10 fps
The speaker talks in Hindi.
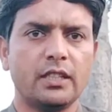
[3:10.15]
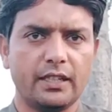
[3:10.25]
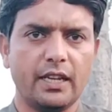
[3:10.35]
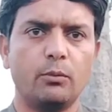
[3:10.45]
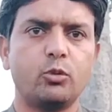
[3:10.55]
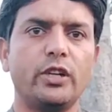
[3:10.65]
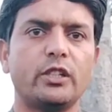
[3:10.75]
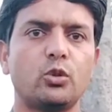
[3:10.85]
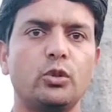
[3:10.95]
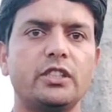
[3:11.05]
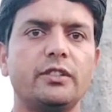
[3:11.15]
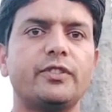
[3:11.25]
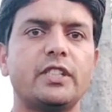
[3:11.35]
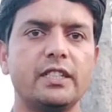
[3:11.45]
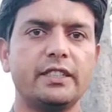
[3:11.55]
ताकि आपको एक थोड़ी सी
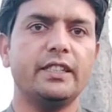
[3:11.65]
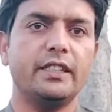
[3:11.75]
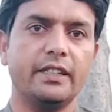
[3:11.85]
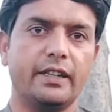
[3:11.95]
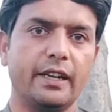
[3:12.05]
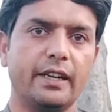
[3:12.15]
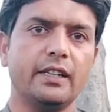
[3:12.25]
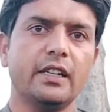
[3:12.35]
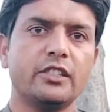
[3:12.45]
फैसिलिटी रहे